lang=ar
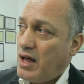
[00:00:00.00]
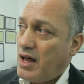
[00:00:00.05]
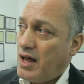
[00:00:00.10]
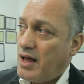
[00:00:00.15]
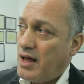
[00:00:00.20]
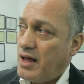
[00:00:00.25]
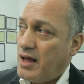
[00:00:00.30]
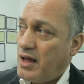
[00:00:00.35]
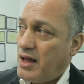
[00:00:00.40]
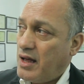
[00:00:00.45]

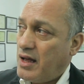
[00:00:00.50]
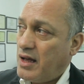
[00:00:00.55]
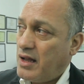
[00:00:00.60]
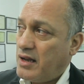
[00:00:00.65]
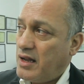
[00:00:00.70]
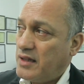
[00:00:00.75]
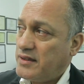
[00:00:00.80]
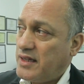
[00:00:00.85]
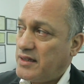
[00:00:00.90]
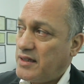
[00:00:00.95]

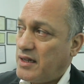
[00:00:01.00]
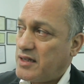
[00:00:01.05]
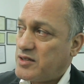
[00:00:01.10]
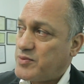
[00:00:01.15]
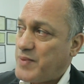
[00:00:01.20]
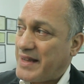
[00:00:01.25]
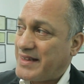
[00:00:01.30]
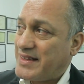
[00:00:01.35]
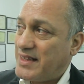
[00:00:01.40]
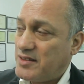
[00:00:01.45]
آه،
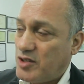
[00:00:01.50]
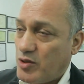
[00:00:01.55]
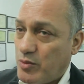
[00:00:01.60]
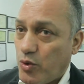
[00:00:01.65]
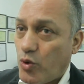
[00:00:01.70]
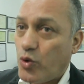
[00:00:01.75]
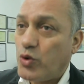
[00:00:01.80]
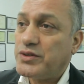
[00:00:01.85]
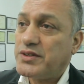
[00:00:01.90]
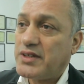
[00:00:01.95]
اصبحت لديهم
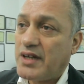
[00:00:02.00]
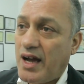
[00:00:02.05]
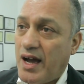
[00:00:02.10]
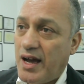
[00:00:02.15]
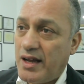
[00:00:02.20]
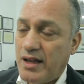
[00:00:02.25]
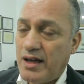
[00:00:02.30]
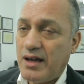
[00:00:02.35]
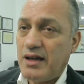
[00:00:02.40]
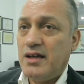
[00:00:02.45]
القدره
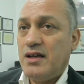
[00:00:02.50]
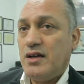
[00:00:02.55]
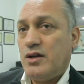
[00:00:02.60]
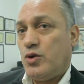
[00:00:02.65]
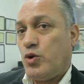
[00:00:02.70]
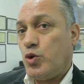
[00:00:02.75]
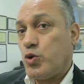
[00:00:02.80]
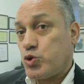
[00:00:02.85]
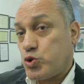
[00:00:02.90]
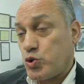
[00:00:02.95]
على
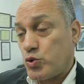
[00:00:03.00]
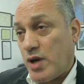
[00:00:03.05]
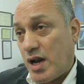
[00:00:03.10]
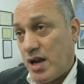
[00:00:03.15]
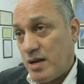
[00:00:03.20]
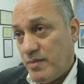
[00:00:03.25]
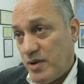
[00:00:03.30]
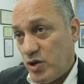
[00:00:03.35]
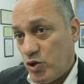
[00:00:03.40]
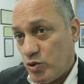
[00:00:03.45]
الحصول
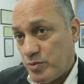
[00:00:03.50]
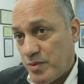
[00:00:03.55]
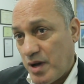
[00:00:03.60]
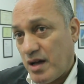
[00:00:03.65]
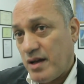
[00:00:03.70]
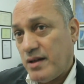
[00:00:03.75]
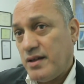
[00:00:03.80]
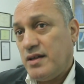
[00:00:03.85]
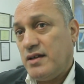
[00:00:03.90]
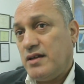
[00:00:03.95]
على
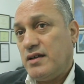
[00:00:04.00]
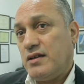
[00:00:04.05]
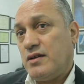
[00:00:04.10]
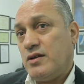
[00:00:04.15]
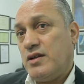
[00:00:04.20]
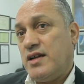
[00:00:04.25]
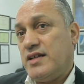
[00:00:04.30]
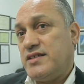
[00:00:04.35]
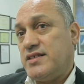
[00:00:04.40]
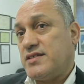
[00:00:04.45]
المعلومه
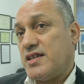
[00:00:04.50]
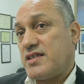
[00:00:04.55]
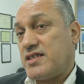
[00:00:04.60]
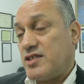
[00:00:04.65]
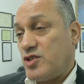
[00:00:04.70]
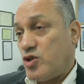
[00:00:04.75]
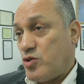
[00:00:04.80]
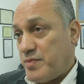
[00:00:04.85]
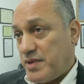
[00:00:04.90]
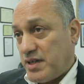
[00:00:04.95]
التي
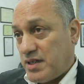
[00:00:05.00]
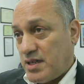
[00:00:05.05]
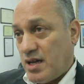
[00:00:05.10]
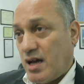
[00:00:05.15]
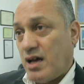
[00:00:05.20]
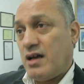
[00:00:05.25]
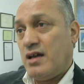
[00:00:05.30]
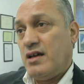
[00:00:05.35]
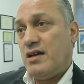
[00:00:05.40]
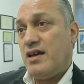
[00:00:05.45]
تصلهم
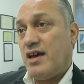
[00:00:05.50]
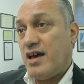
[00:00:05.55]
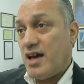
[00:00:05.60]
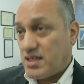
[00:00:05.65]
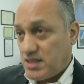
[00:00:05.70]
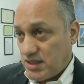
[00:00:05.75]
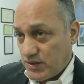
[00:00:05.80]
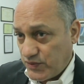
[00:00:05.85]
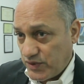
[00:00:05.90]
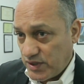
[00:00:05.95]
الى
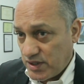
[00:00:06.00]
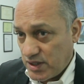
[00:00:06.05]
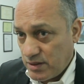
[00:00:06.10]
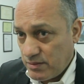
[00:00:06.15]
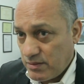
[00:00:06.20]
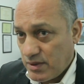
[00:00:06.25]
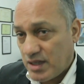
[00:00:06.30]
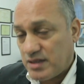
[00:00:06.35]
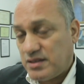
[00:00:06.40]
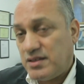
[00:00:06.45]

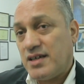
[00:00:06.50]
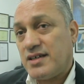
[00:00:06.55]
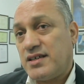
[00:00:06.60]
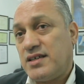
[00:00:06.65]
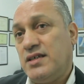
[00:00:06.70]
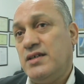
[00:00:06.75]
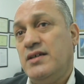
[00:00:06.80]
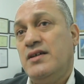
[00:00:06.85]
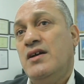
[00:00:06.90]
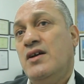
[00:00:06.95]
هاتفهم
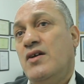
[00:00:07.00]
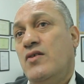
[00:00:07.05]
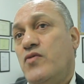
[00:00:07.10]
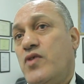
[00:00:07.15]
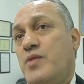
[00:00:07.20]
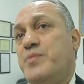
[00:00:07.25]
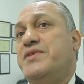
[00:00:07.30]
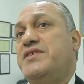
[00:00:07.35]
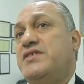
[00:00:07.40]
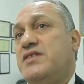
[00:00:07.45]
الذكي
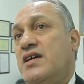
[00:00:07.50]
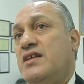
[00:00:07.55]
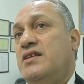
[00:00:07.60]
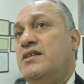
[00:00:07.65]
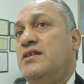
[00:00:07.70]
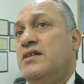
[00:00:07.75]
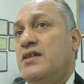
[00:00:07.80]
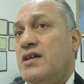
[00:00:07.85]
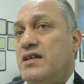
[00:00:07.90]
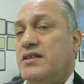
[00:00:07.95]

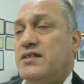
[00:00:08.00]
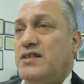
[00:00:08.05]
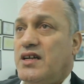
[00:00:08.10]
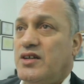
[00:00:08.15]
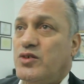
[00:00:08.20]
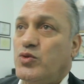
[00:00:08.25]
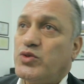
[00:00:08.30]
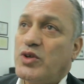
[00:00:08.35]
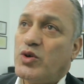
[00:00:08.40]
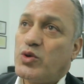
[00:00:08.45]
فبالتالي
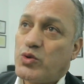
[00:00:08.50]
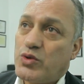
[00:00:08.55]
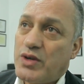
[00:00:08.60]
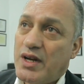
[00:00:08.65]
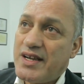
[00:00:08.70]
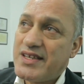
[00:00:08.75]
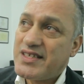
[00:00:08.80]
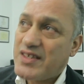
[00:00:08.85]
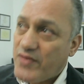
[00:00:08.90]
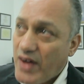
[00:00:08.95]
نحن دورنا
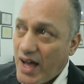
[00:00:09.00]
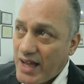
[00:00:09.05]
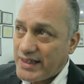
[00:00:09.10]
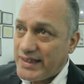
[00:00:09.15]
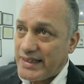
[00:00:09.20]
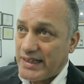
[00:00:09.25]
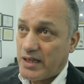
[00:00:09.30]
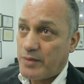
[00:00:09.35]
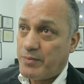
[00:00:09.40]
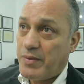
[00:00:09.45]
ليس فقط
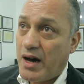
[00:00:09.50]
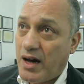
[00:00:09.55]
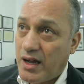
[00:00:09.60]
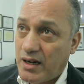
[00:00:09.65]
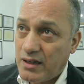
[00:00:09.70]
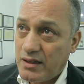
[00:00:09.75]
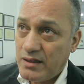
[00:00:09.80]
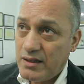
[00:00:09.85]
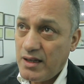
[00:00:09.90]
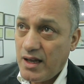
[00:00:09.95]

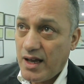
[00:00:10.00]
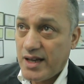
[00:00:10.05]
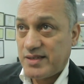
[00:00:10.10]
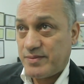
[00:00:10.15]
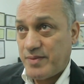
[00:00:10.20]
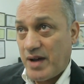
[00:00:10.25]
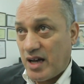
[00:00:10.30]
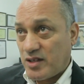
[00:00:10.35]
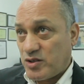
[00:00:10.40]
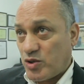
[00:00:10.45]
الاخبار
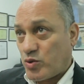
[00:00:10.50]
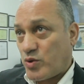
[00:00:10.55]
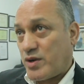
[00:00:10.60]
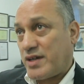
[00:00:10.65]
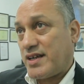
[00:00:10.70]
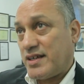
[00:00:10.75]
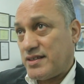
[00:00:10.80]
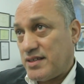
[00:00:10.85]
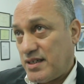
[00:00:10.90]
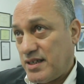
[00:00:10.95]
اصبح دورنا
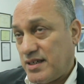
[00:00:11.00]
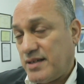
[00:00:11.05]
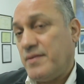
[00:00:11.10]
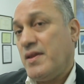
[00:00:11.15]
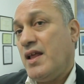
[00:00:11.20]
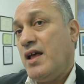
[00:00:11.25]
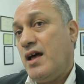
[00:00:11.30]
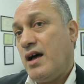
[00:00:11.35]
كذلك